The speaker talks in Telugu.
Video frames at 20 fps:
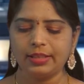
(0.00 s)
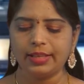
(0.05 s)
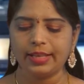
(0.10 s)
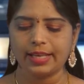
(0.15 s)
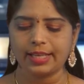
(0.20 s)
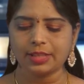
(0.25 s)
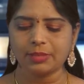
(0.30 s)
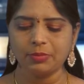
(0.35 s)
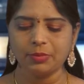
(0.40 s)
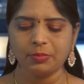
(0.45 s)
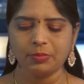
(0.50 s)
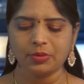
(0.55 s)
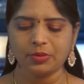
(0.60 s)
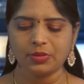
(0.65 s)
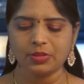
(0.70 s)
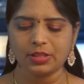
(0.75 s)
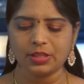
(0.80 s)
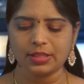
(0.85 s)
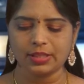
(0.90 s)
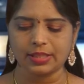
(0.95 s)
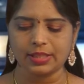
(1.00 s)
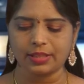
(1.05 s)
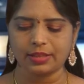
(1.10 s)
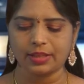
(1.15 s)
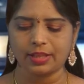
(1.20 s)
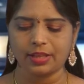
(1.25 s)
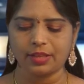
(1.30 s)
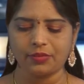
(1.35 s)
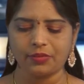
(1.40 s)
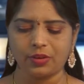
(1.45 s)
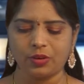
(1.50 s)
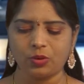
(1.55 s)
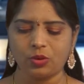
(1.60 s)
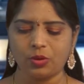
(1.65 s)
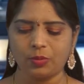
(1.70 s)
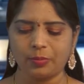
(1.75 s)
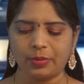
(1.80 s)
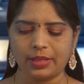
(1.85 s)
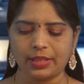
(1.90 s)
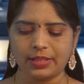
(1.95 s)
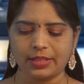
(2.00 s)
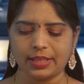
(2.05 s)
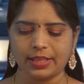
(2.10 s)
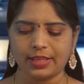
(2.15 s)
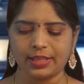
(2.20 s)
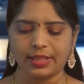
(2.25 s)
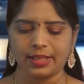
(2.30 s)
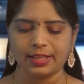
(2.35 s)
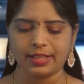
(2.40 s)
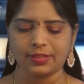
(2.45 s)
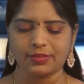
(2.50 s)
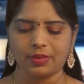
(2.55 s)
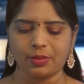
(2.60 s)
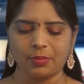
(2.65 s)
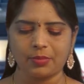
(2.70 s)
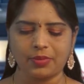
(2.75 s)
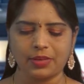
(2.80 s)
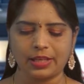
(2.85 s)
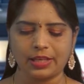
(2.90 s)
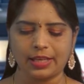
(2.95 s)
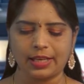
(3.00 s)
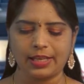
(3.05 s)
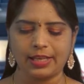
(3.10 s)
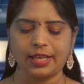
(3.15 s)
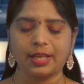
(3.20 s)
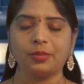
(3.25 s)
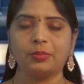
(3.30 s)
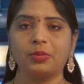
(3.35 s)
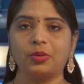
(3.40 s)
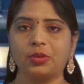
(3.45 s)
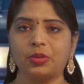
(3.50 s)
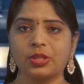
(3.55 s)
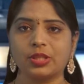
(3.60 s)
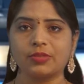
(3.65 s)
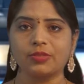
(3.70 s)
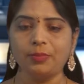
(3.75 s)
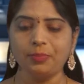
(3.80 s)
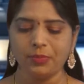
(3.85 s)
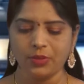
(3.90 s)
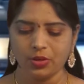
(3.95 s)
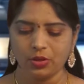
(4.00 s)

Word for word: లక్ష్మీపురం శ్రీ సంతాన వేణుగోపాల జగన్నాథ స్వామివారి కళ్యాణ మహోత్సవం